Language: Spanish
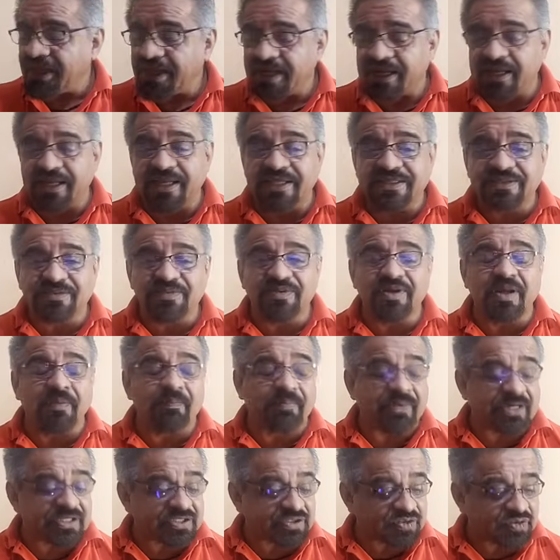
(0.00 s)
Eres una
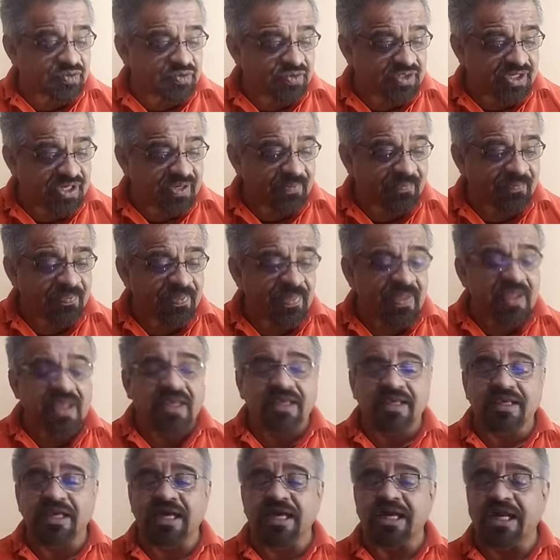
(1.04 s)
persona
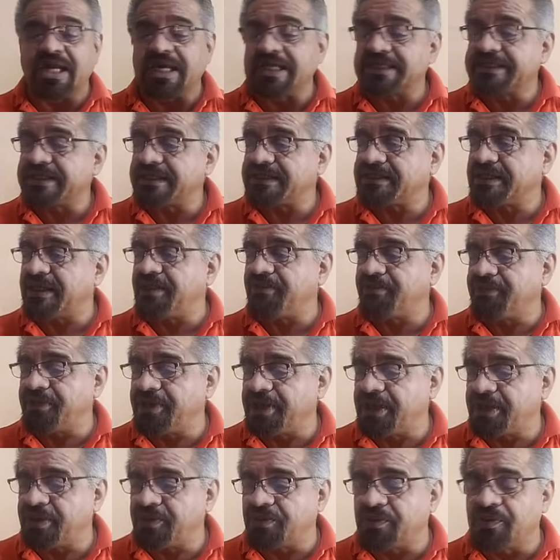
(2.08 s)
que gracias al
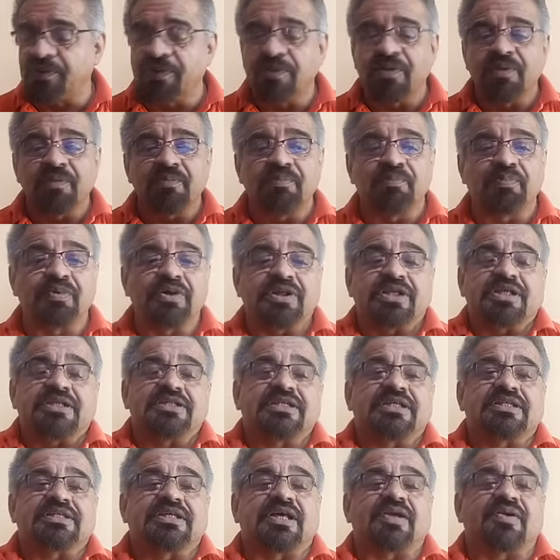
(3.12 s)
miedo puedes
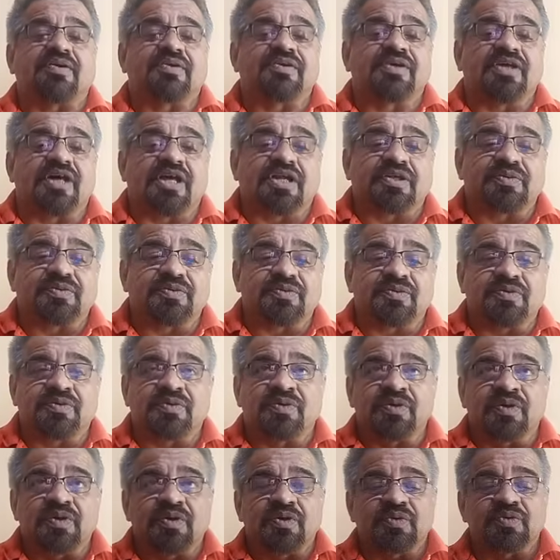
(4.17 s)
desarrollar
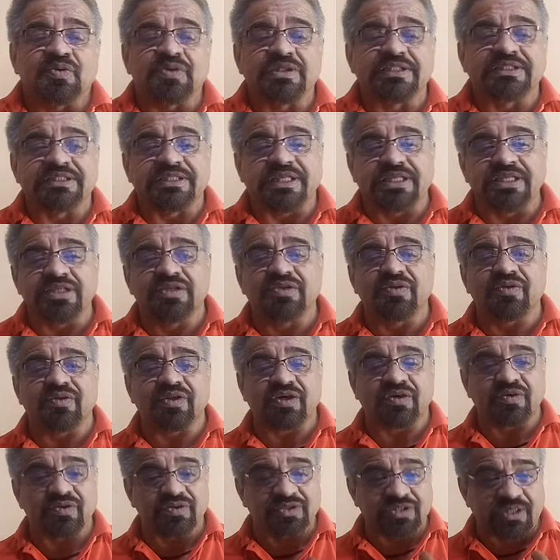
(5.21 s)
tu, tu instinto
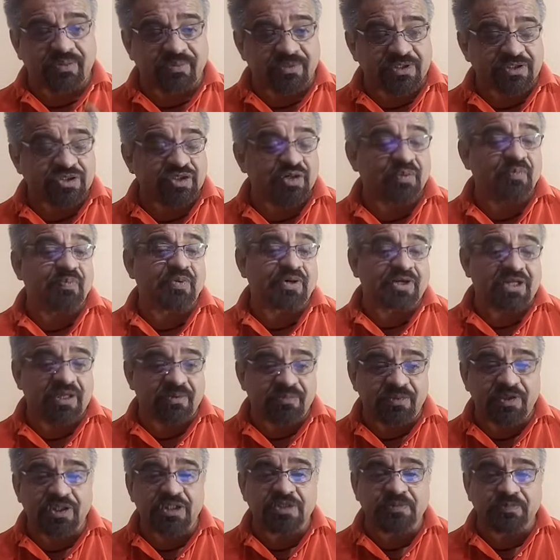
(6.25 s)
de conservación, porque
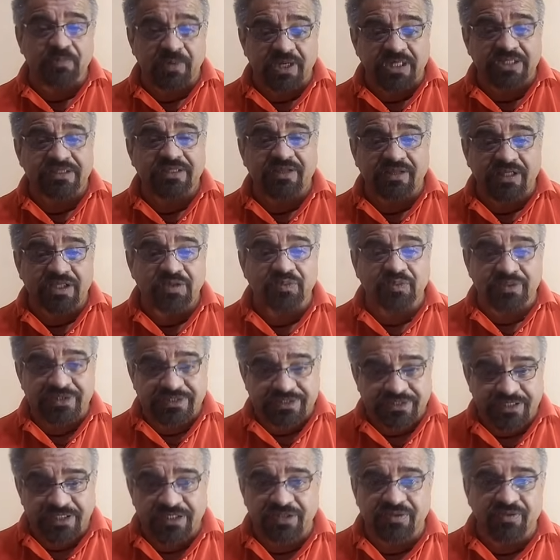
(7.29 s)
el miedo es parte de tu
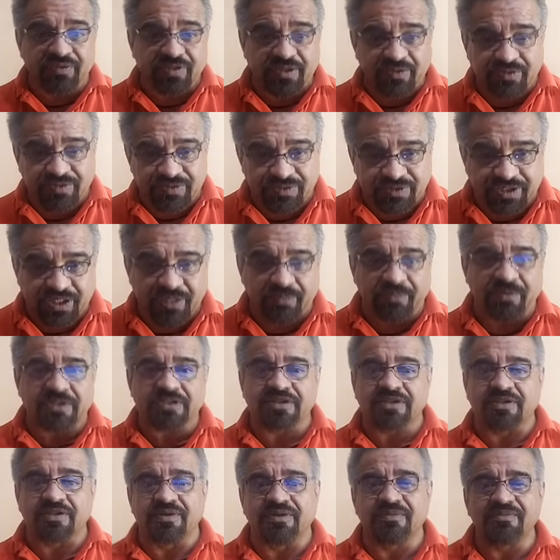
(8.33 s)
instinto de
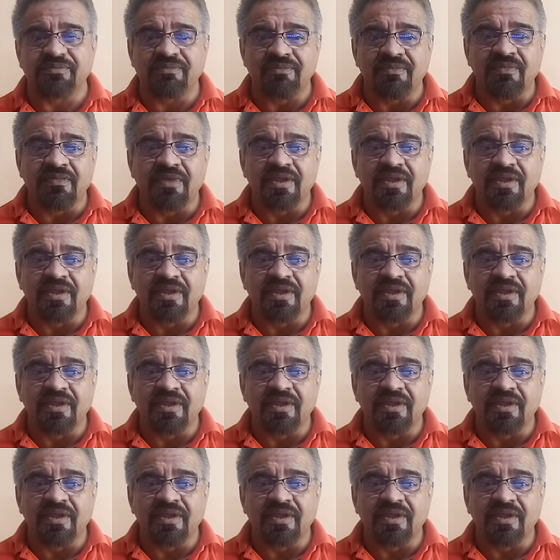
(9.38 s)
conservación